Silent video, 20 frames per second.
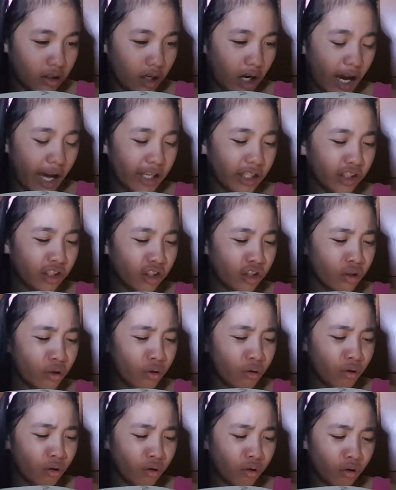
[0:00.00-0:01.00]

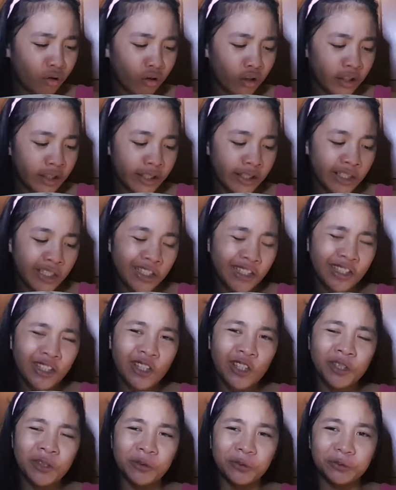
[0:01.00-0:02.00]
IQ or EQ?
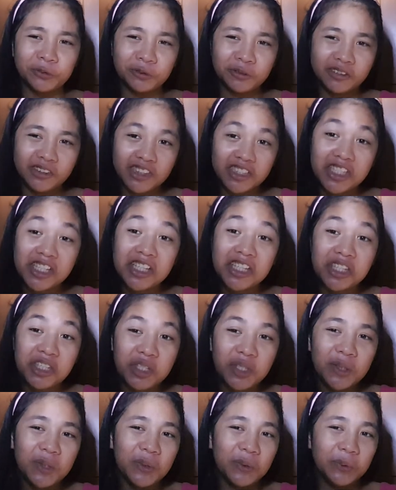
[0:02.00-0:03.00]
EQ.